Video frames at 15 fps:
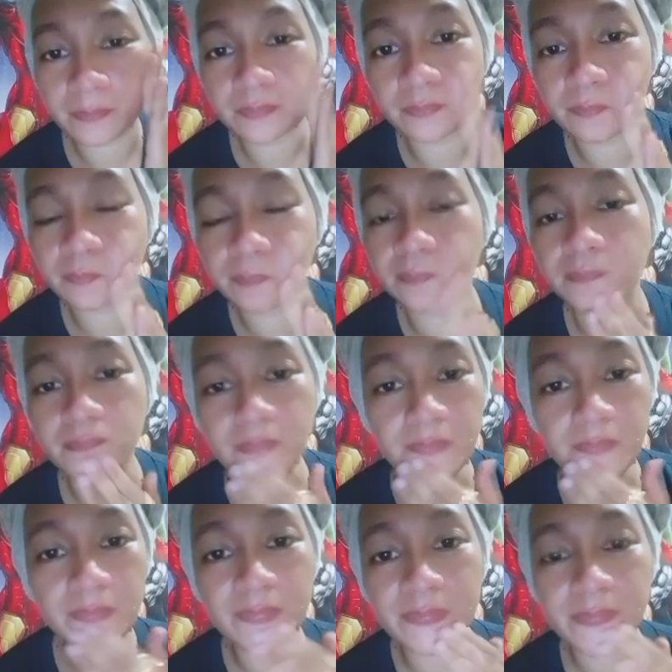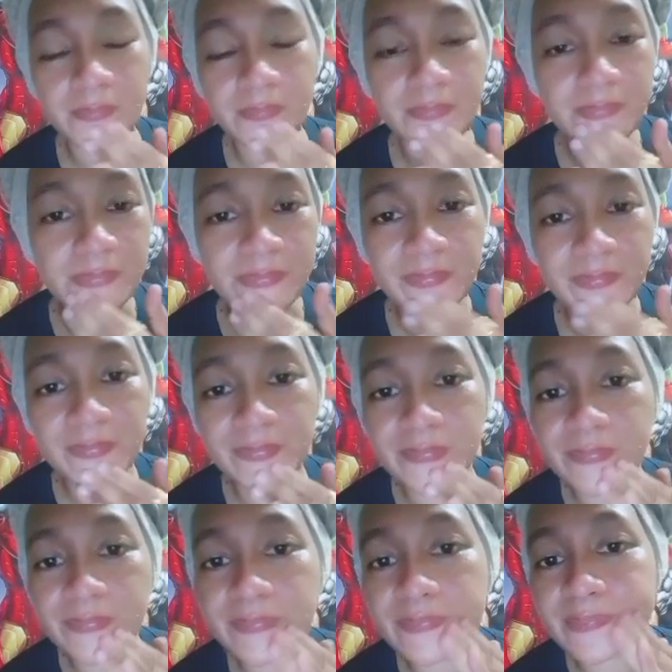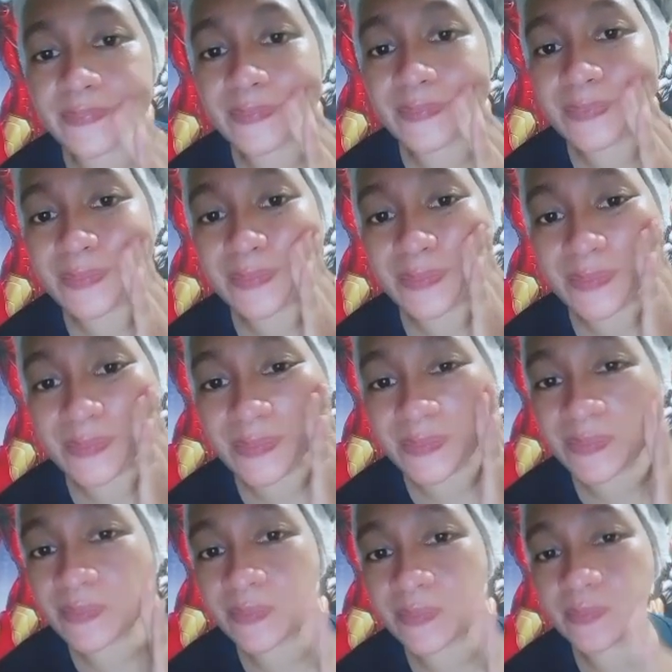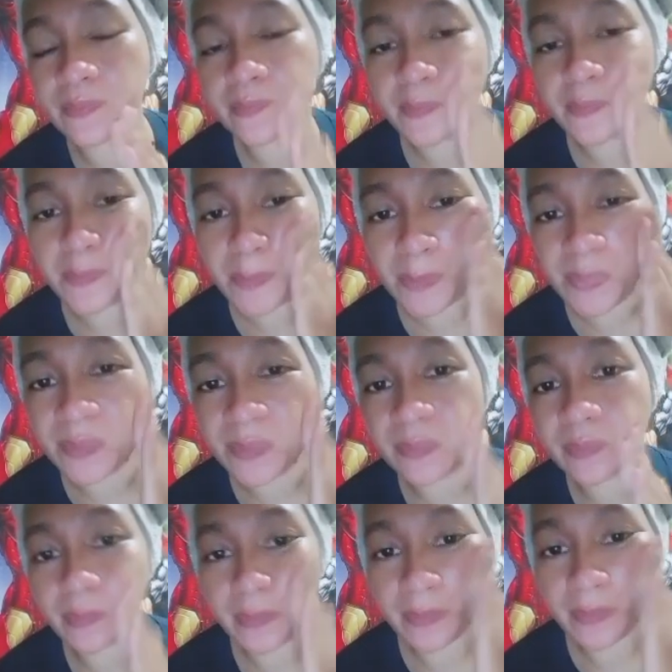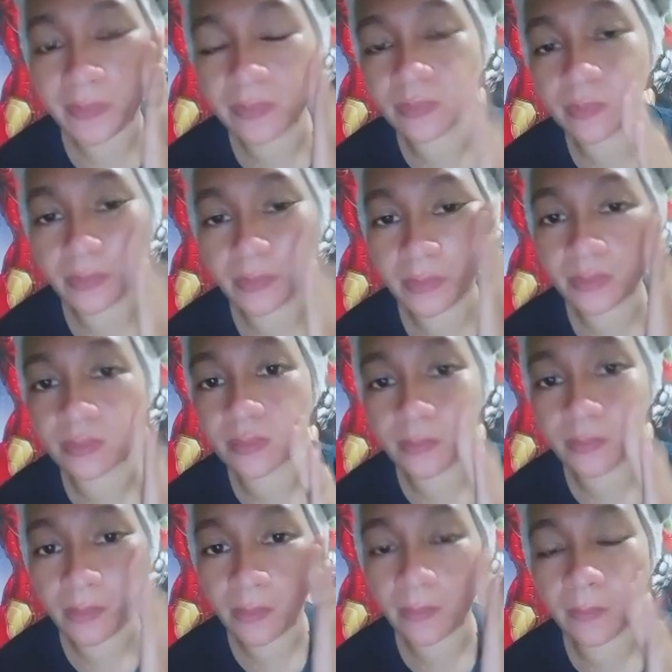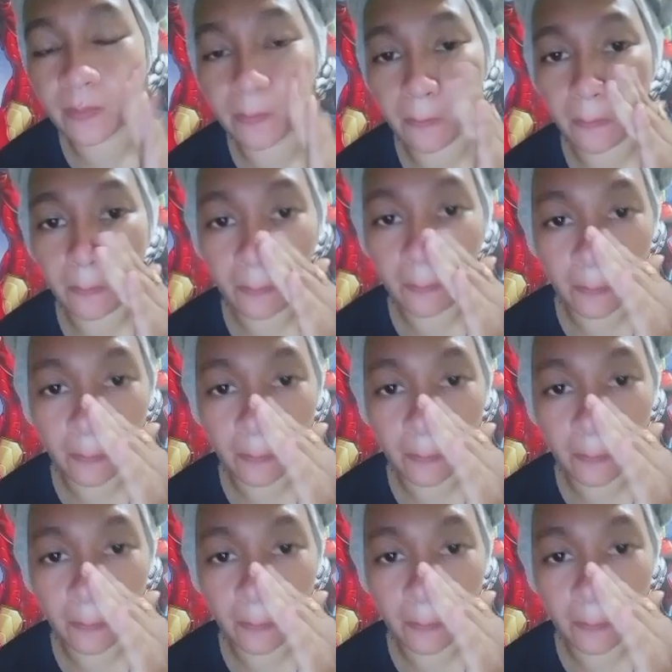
Yang penting kalian setia ya sama Mimin, nunggu updatean-updatean Mimin, oke? Okay?